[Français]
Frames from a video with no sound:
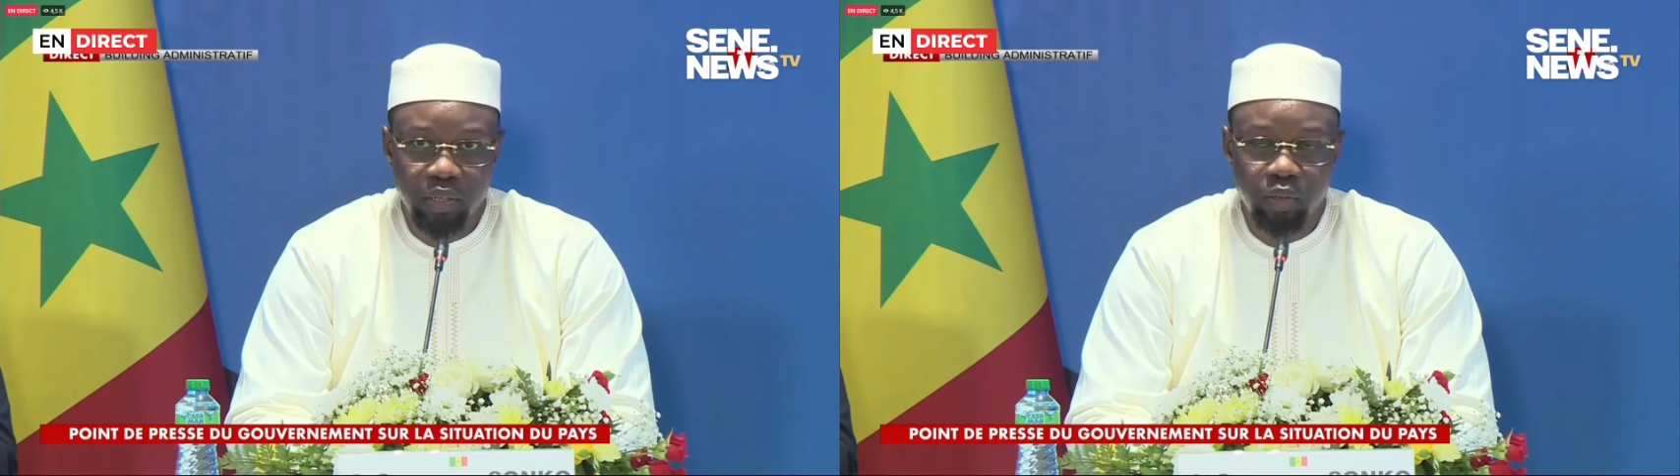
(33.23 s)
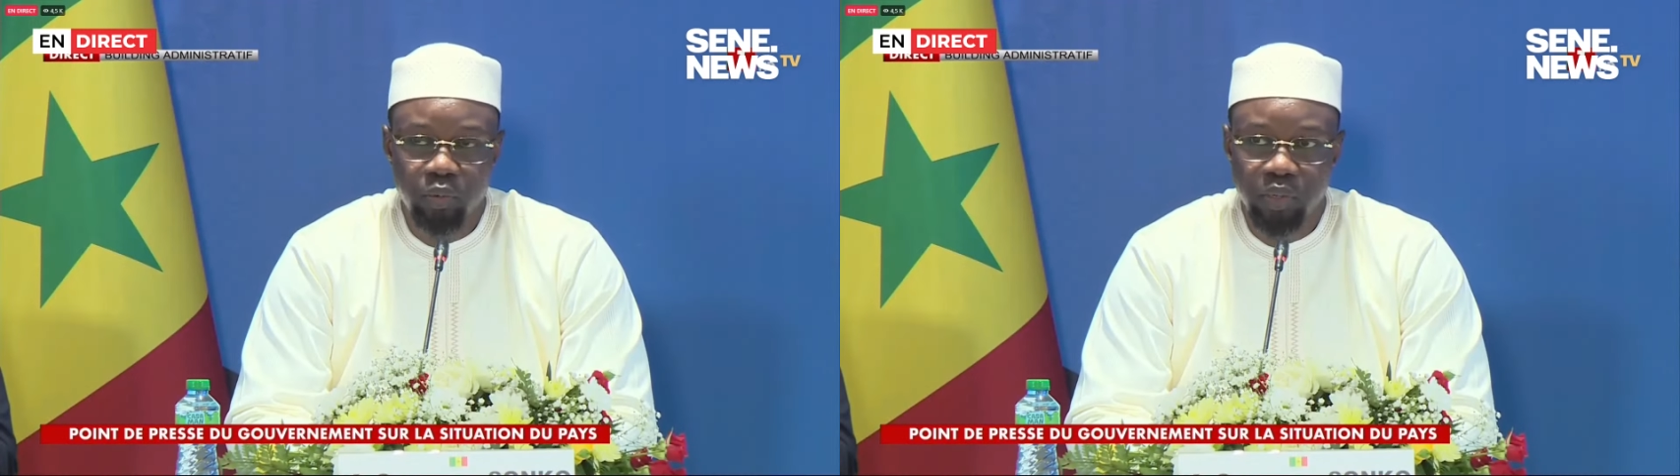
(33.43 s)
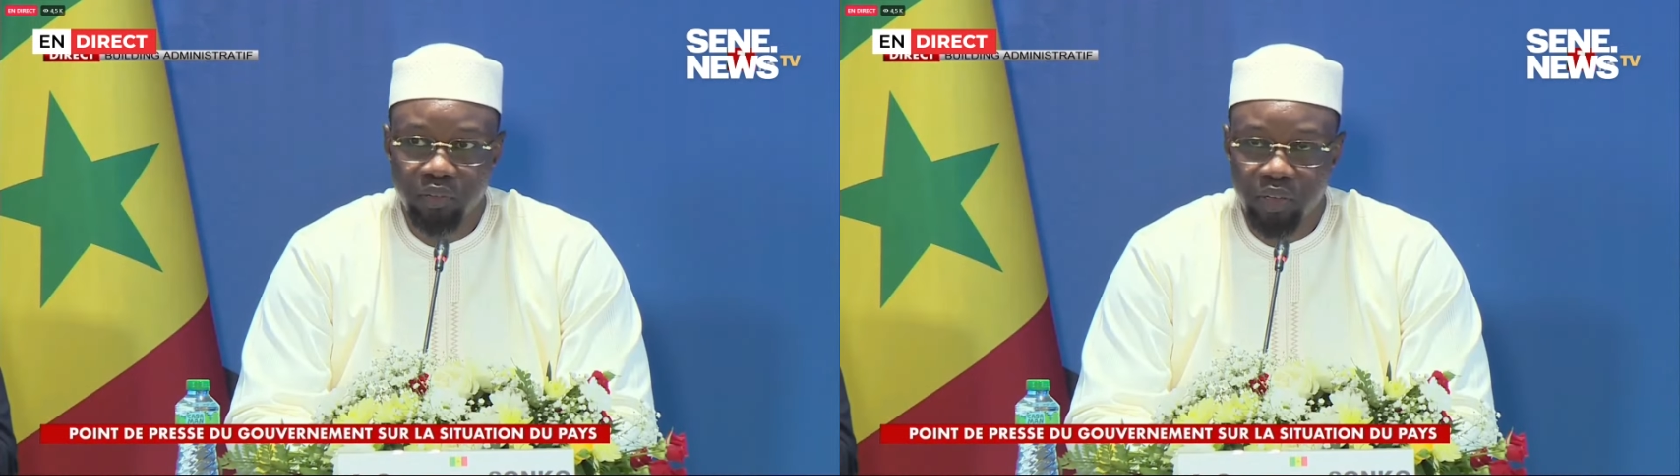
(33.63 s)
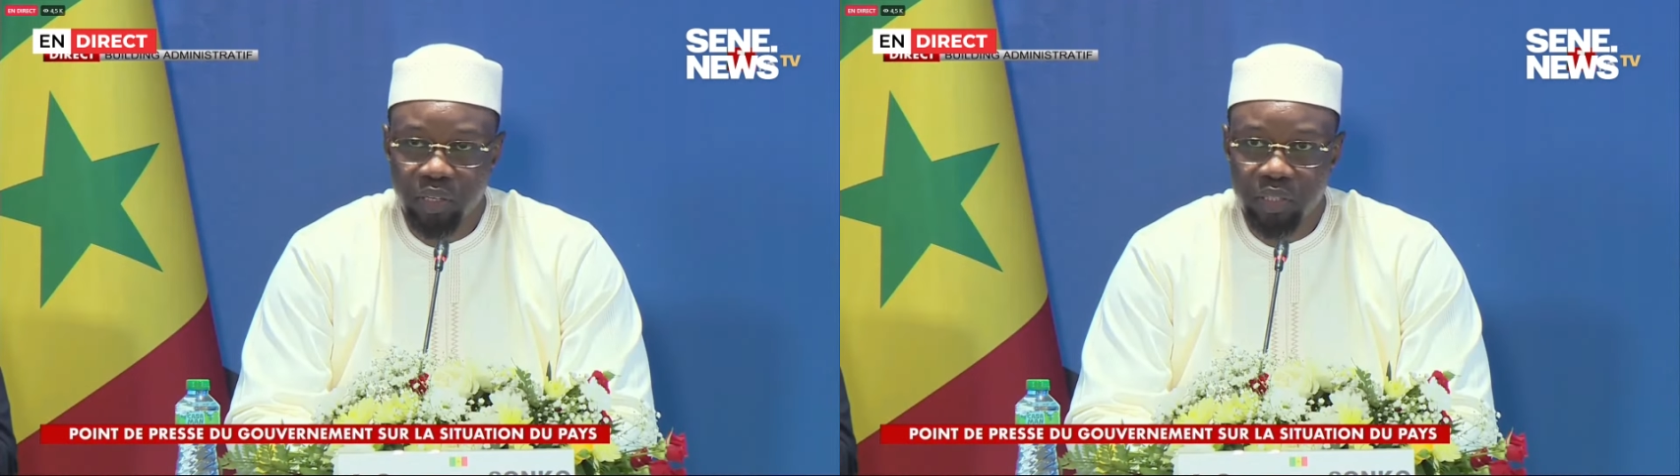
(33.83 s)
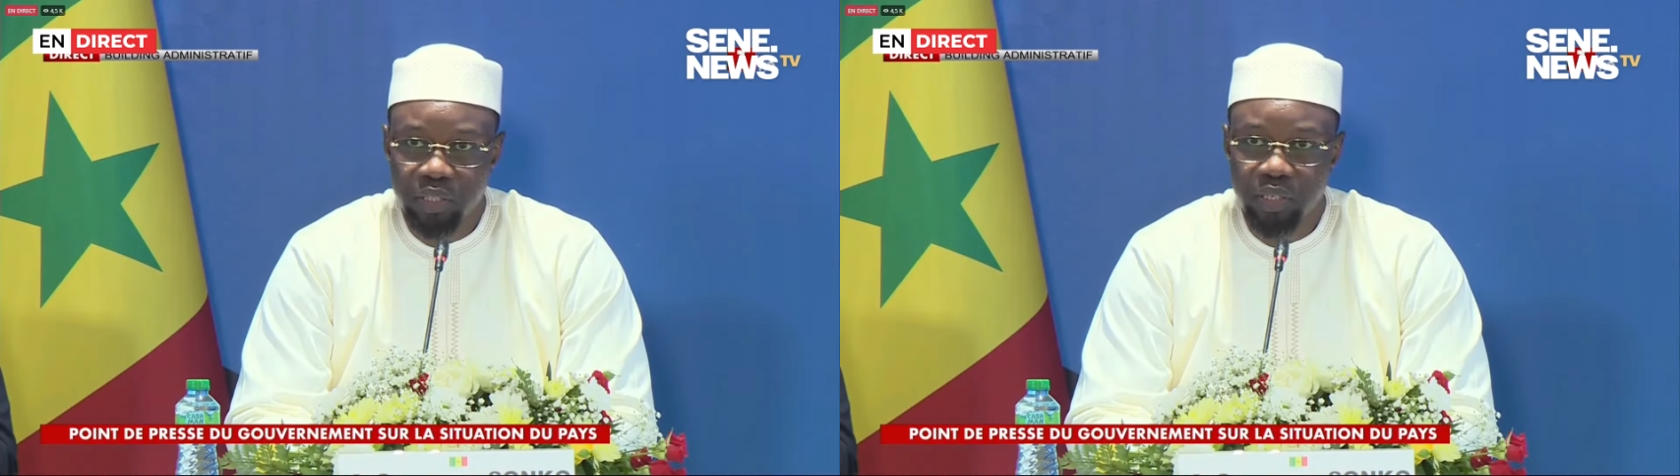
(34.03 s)
le nouveau
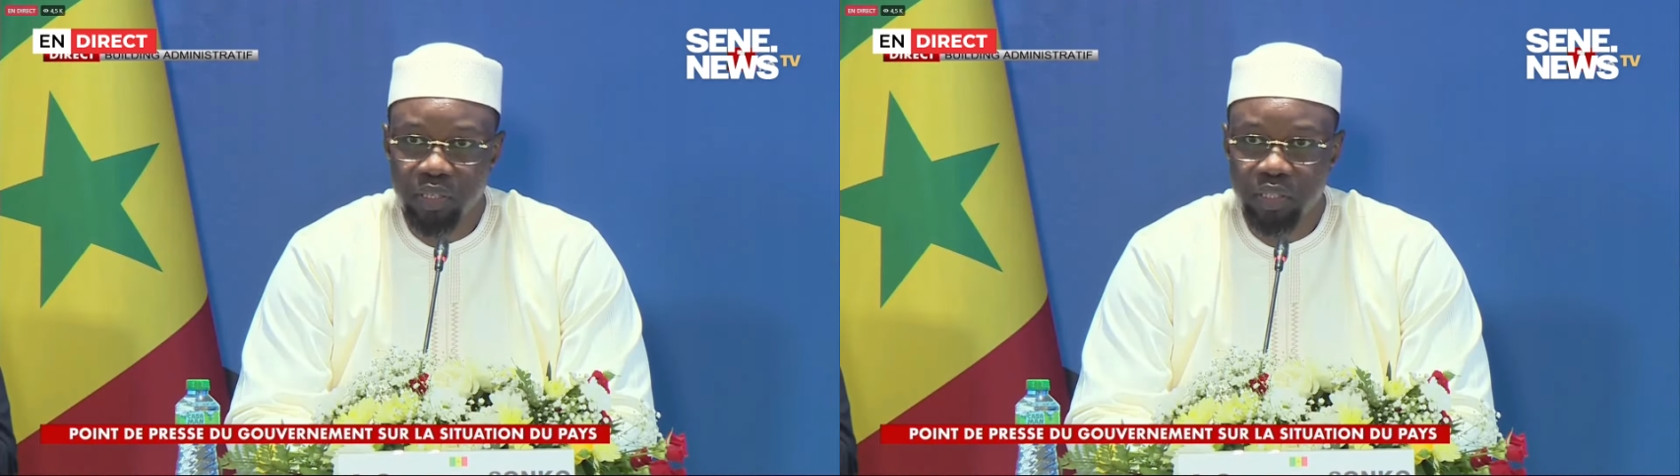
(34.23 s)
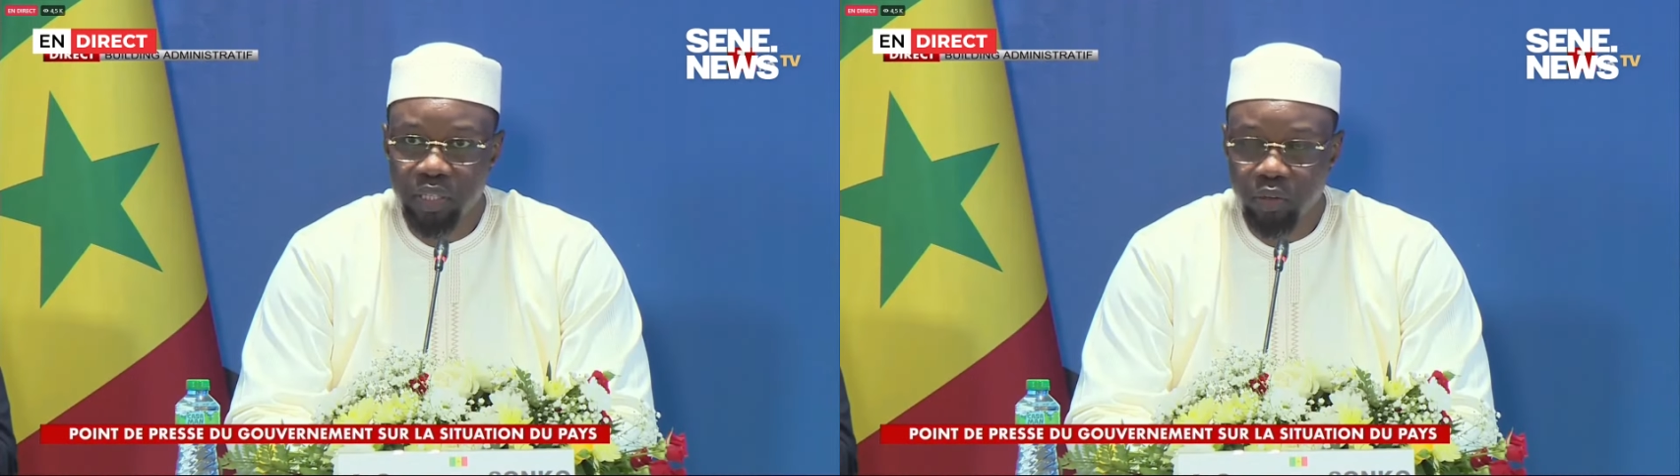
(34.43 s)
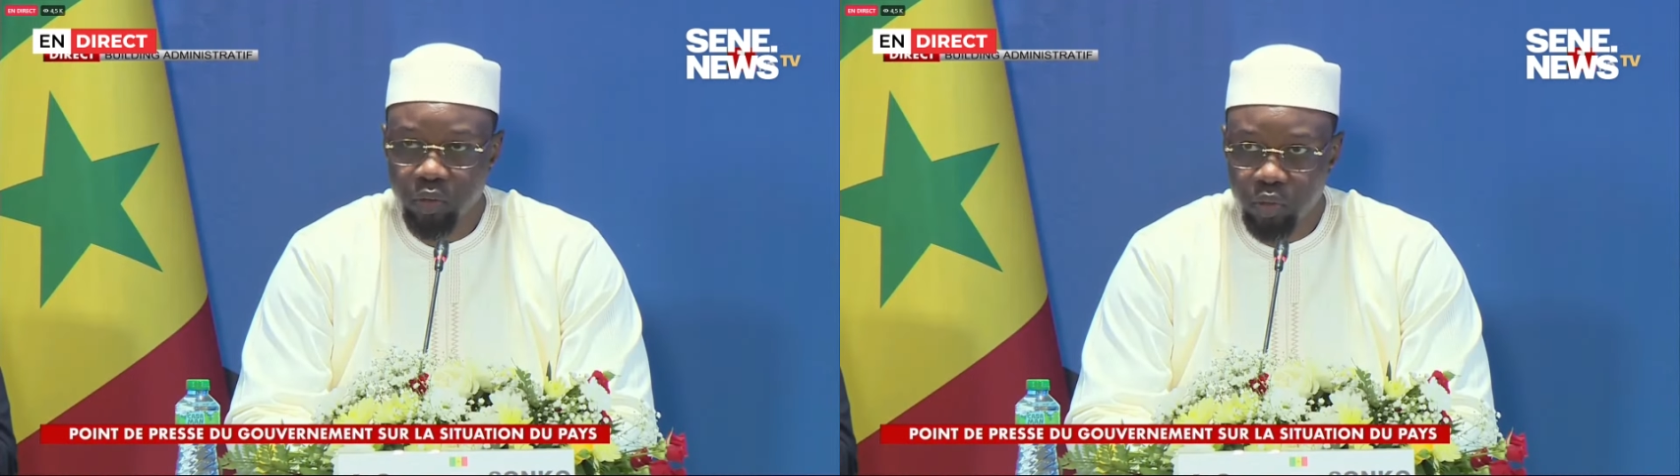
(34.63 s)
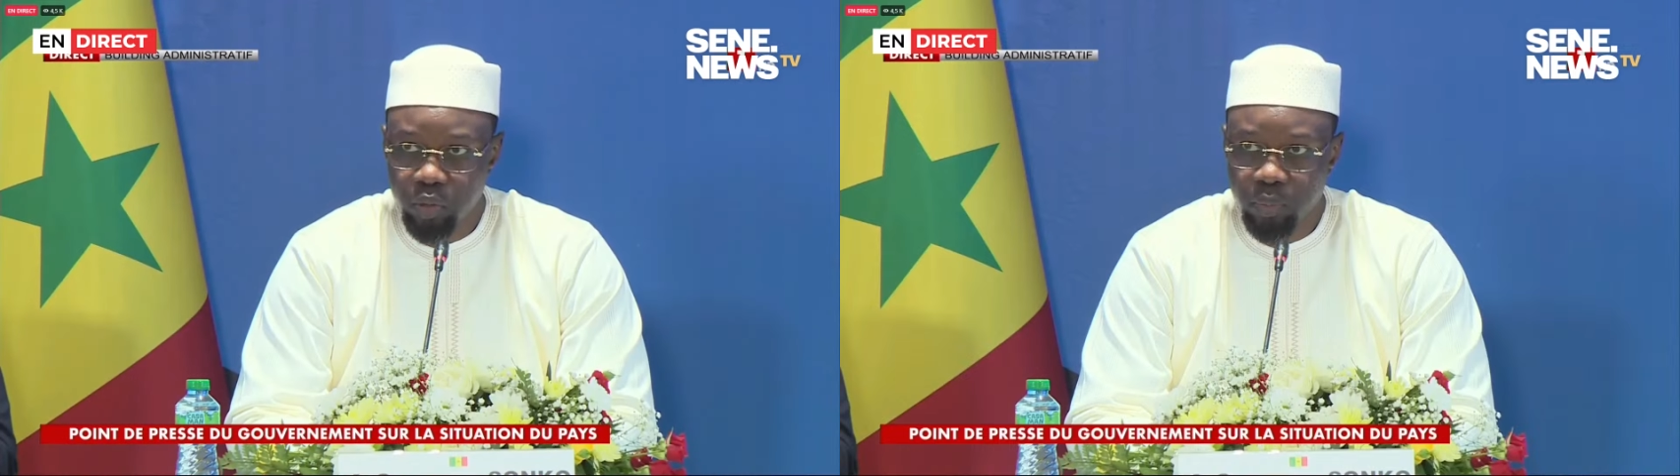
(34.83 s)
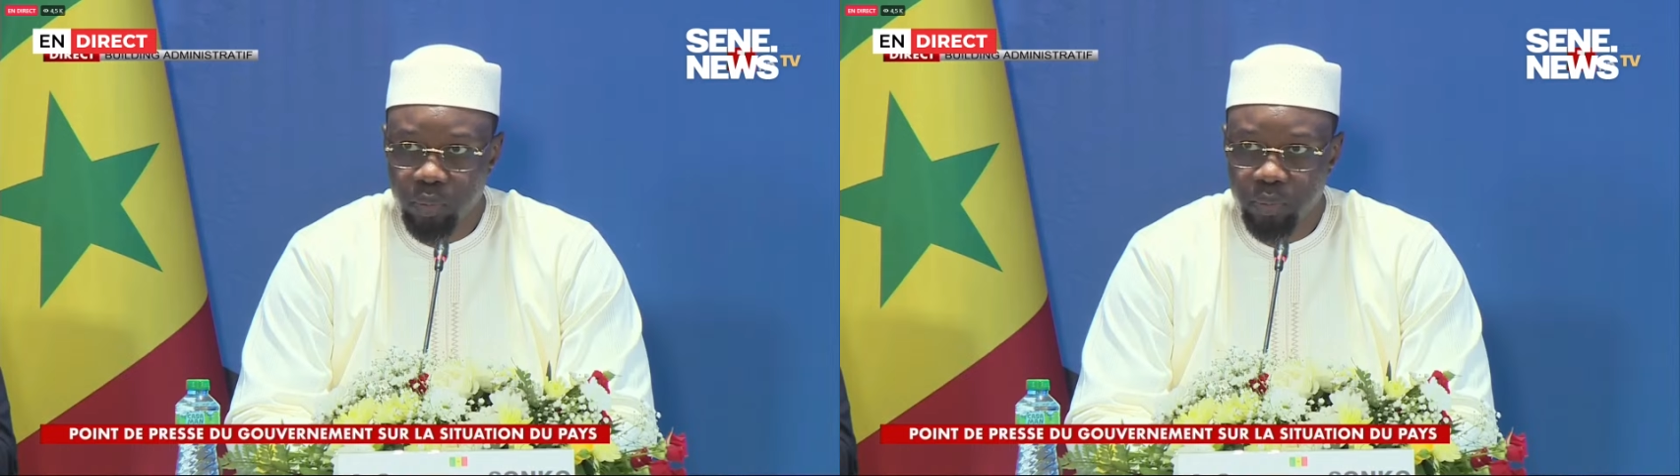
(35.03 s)
référentiel le 7
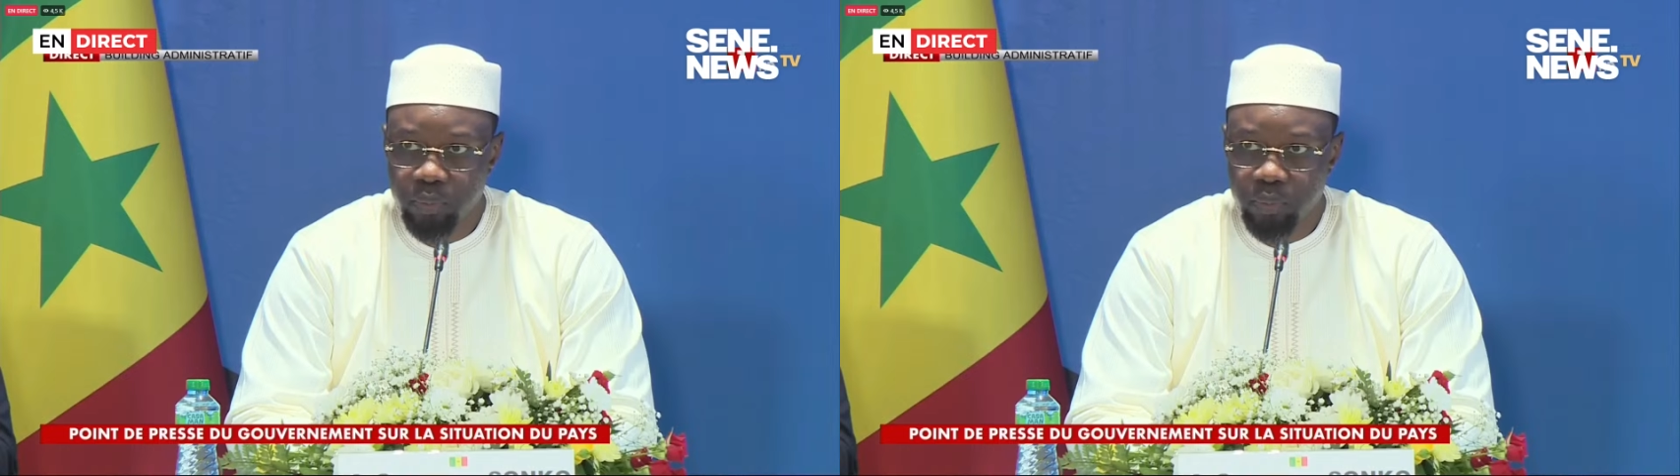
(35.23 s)
octobre.